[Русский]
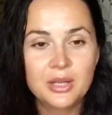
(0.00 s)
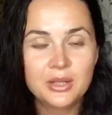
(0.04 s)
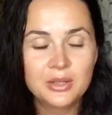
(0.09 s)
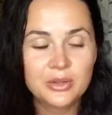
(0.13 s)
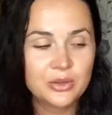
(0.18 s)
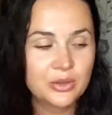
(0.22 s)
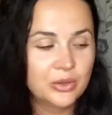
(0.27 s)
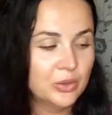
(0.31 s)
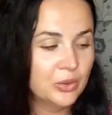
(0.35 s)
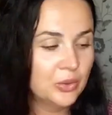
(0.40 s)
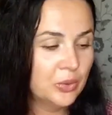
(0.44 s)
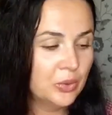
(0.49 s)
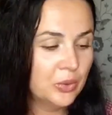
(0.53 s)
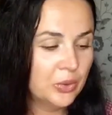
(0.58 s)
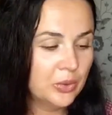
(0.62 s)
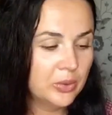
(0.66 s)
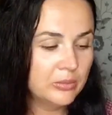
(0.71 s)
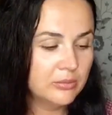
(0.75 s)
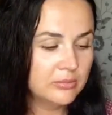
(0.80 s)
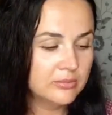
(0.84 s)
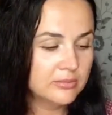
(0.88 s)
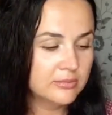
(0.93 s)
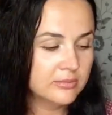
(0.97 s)

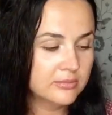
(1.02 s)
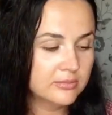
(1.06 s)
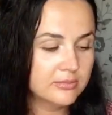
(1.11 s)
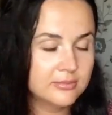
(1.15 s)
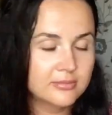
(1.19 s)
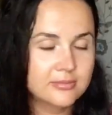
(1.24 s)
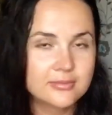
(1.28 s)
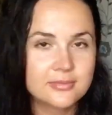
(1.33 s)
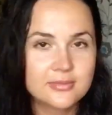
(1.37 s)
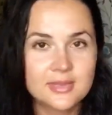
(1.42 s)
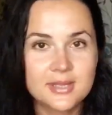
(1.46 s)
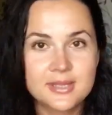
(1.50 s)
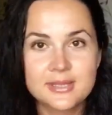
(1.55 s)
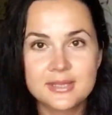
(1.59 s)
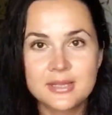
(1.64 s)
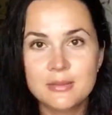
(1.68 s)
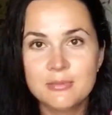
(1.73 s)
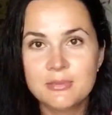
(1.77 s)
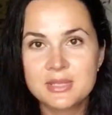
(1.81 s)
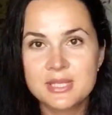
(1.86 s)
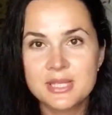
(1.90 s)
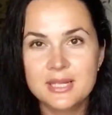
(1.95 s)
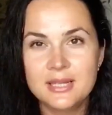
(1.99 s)
но на
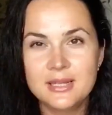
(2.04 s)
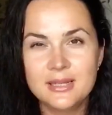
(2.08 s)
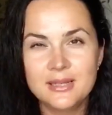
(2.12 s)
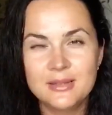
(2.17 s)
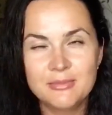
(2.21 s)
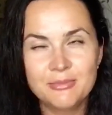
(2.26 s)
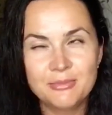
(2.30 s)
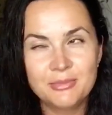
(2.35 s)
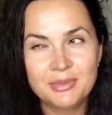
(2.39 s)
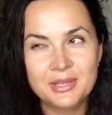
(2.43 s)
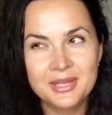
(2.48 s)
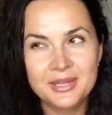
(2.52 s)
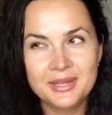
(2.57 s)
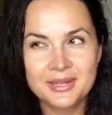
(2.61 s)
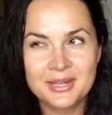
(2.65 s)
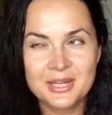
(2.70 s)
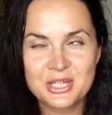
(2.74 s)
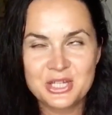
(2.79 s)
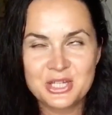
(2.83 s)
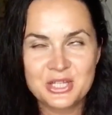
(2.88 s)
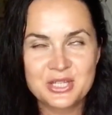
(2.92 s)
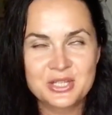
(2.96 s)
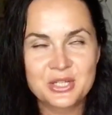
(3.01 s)
самом деле мне
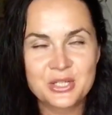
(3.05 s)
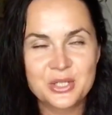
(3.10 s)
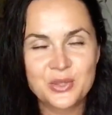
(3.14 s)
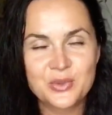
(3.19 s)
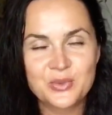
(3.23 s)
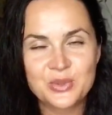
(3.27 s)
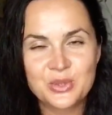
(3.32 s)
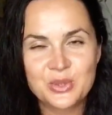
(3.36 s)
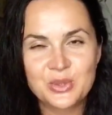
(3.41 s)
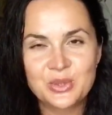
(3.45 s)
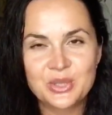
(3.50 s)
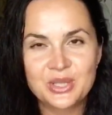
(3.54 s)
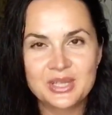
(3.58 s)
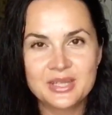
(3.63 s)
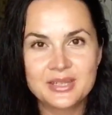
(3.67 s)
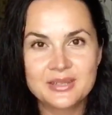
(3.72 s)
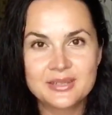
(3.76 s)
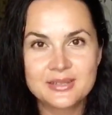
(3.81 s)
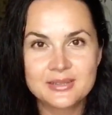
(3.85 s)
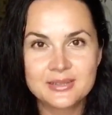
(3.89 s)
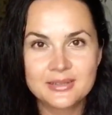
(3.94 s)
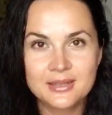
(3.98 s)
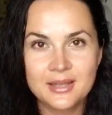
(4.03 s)
кажется, что все-таки
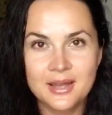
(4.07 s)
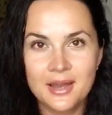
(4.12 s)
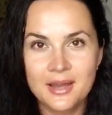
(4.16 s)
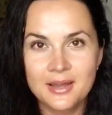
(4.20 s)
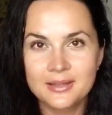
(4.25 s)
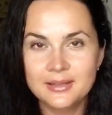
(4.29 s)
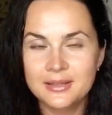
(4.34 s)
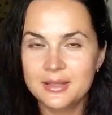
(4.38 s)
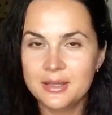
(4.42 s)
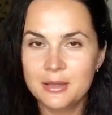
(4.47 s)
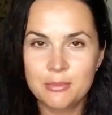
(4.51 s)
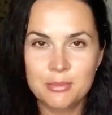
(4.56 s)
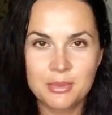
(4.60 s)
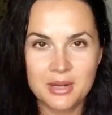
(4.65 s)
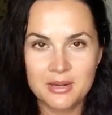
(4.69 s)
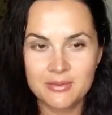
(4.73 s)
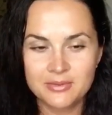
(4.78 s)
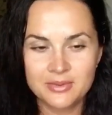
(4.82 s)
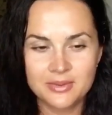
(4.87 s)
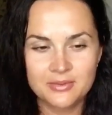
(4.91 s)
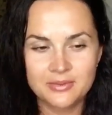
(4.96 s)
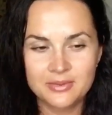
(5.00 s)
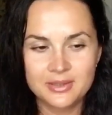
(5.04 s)
цена не
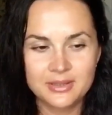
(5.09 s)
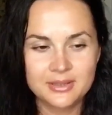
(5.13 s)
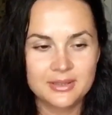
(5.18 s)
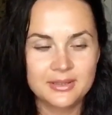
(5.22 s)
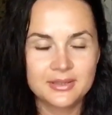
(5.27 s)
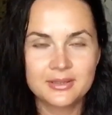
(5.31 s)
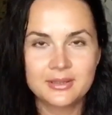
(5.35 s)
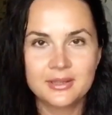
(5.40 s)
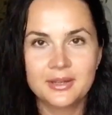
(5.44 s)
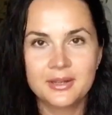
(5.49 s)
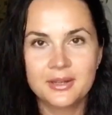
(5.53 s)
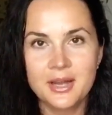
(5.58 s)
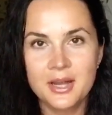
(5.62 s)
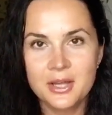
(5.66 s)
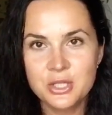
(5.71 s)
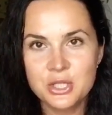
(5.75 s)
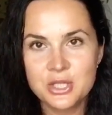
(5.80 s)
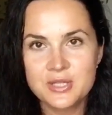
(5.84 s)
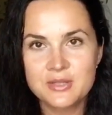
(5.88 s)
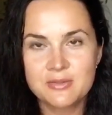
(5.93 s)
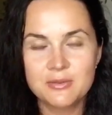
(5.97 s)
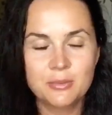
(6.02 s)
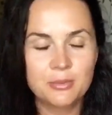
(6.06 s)
оправдывает их на
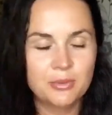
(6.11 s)
качество,